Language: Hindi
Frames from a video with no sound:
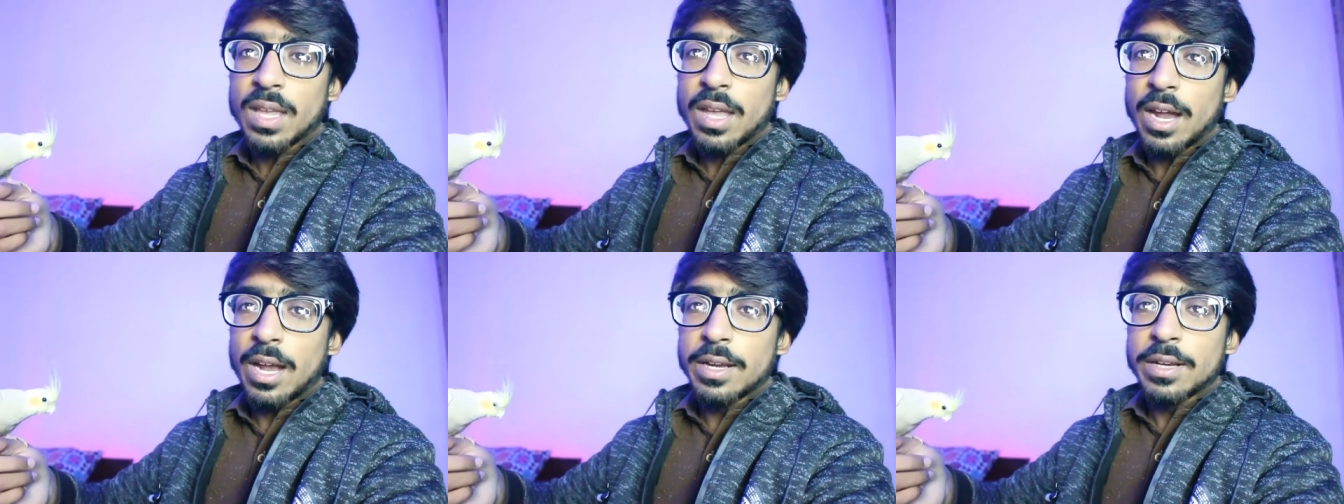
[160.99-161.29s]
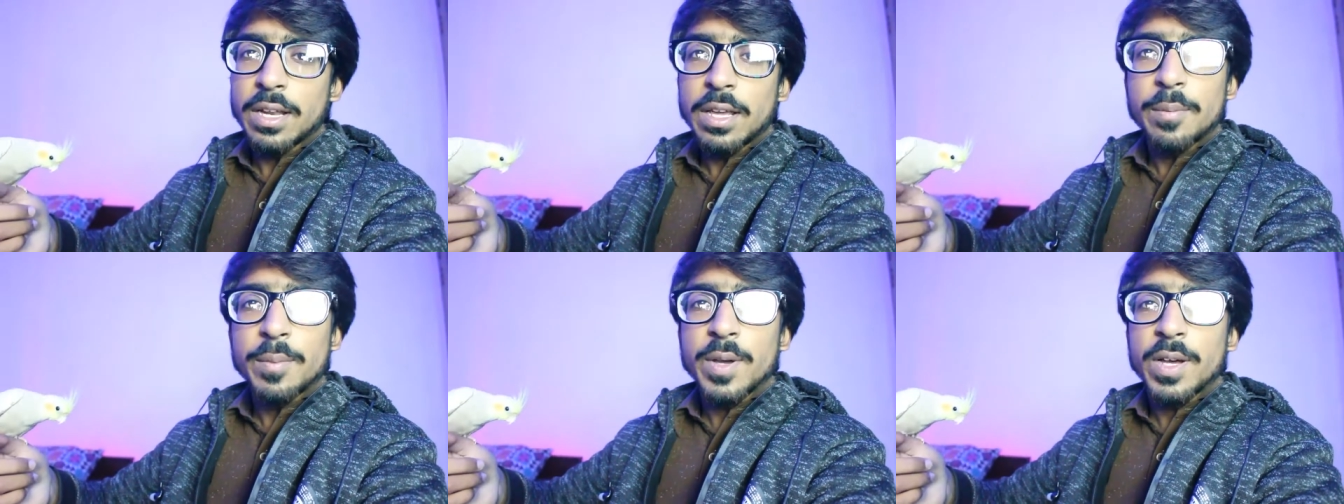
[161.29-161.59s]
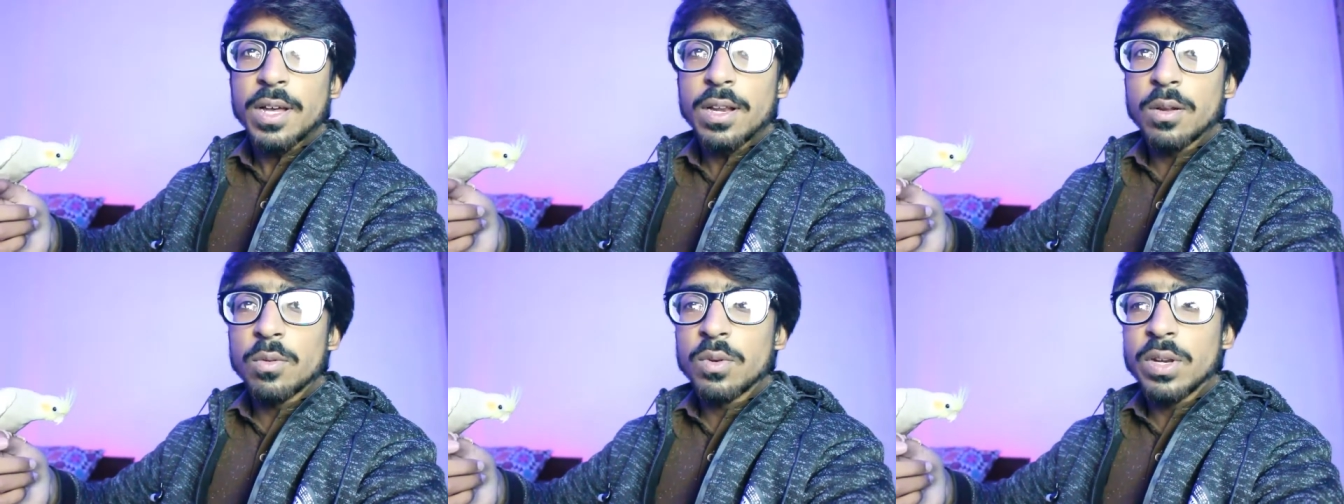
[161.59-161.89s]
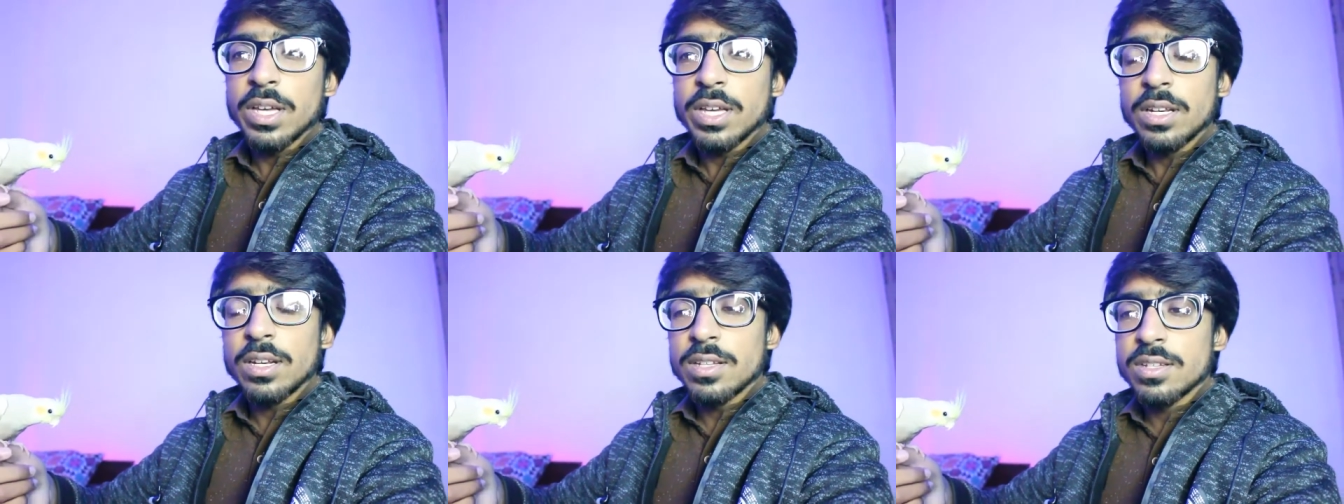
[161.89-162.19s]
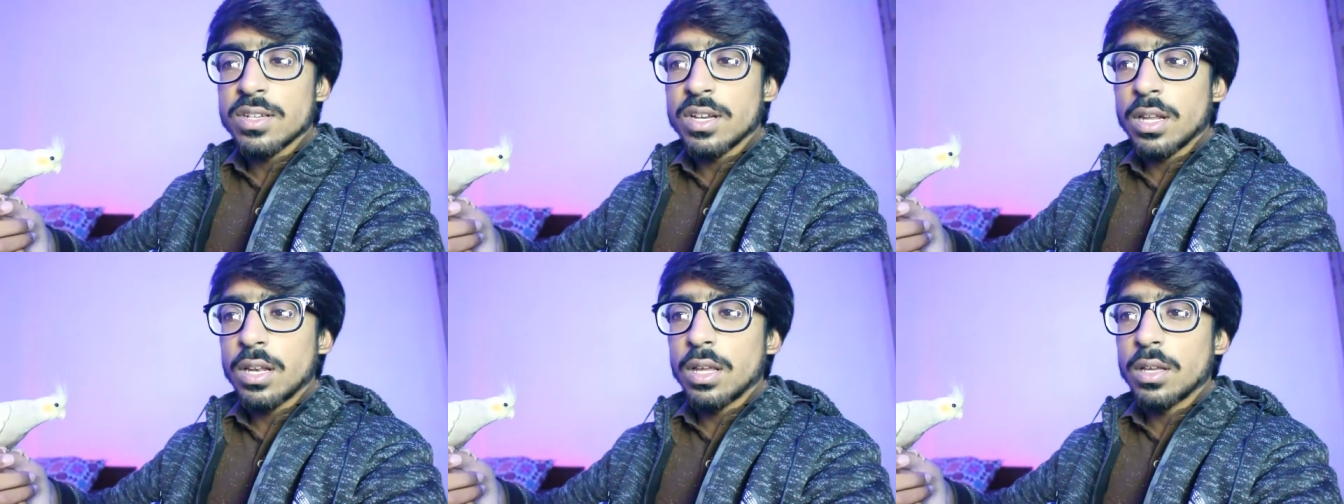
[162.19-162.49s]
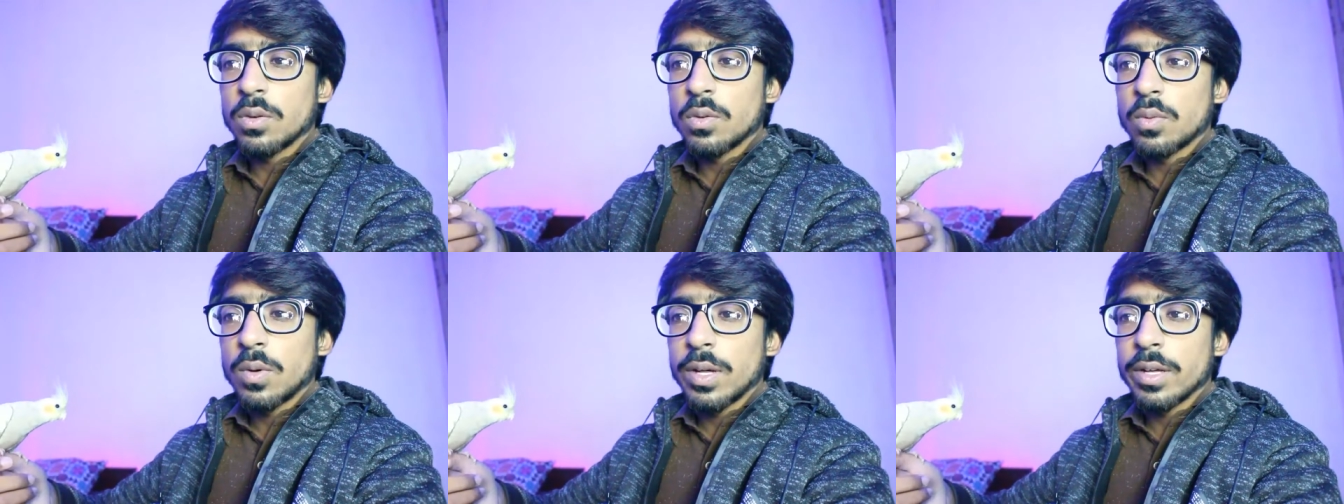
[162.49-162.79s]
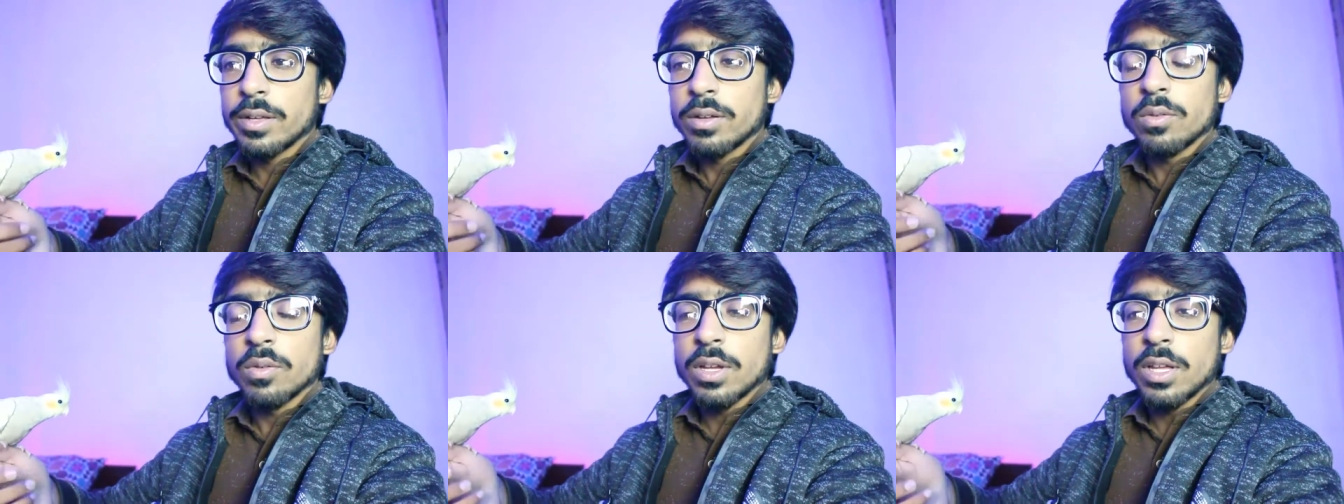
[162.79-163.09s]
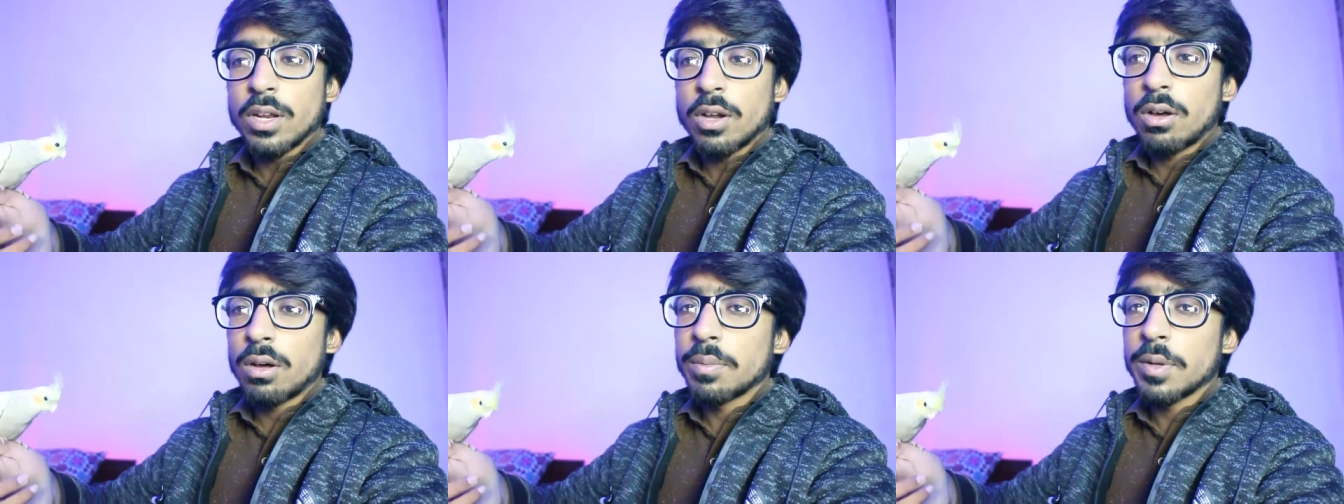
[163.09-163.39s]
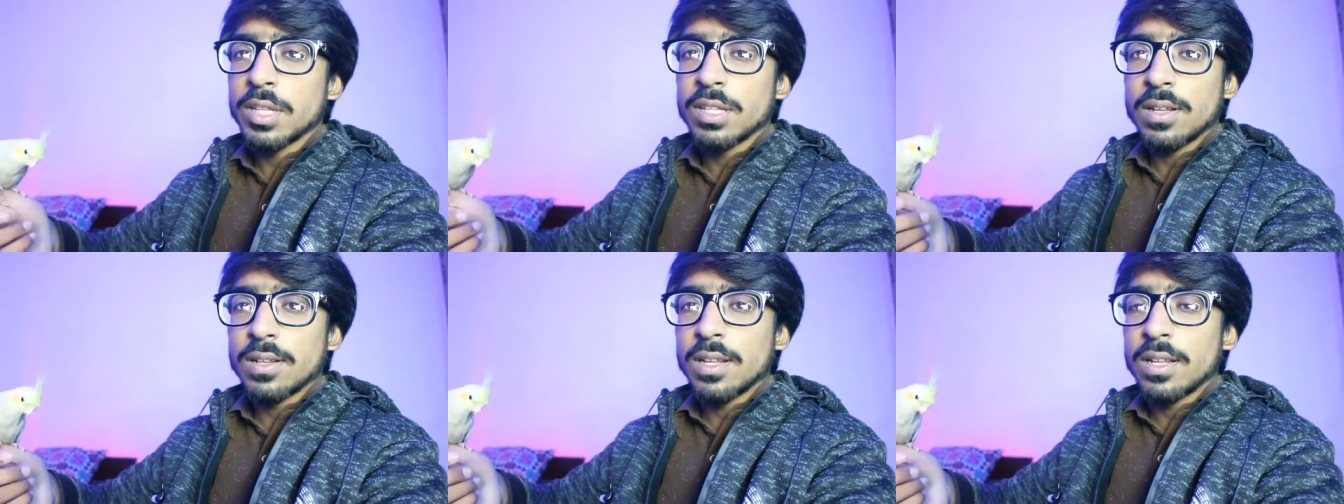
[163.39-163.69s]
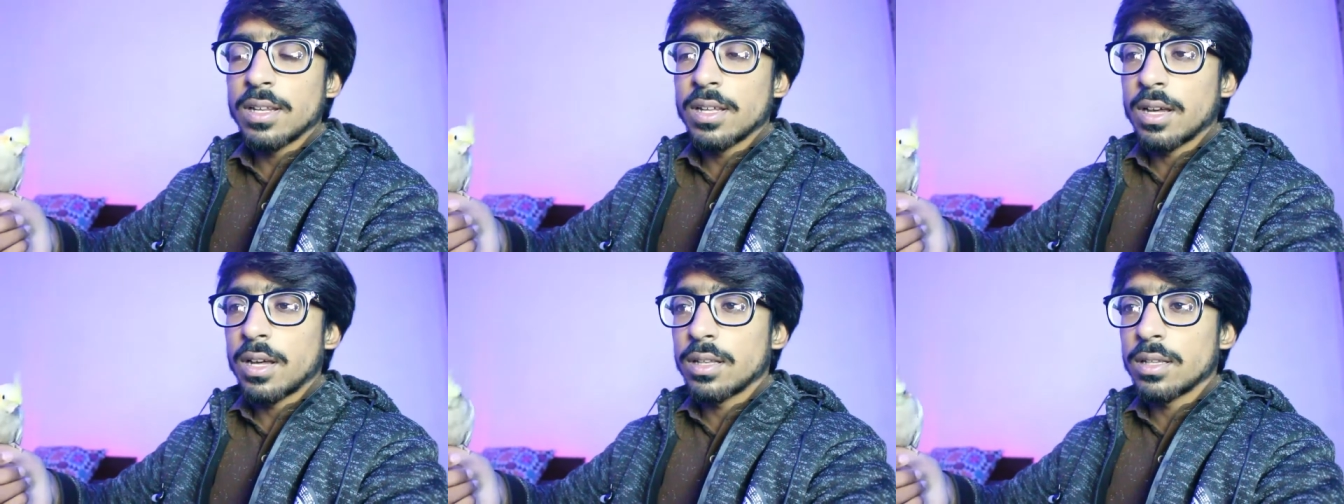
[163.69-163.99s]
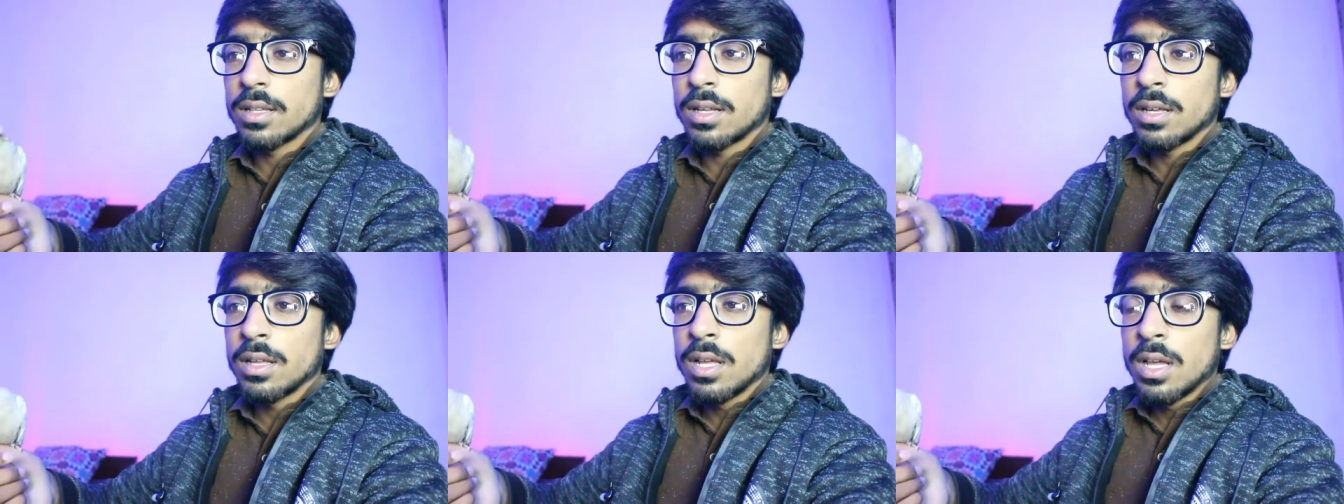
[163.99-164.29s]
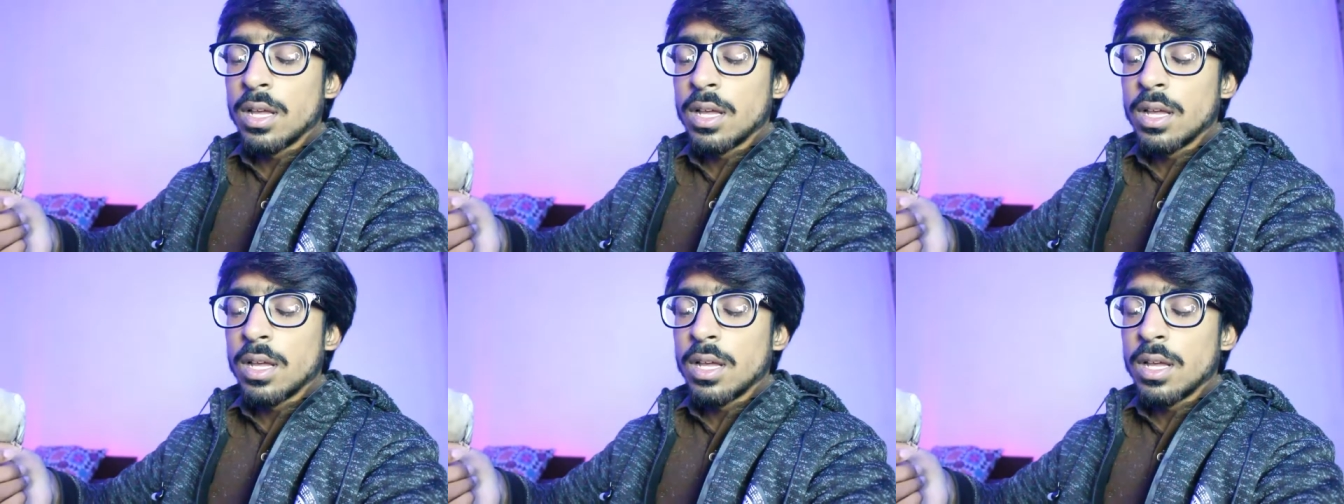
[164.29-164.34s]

हैंड टीम कर रहा हूँ लेकिन अच्छा नहीं हुआ क्योंकि रॉ पे ज़्यादा ध्यान था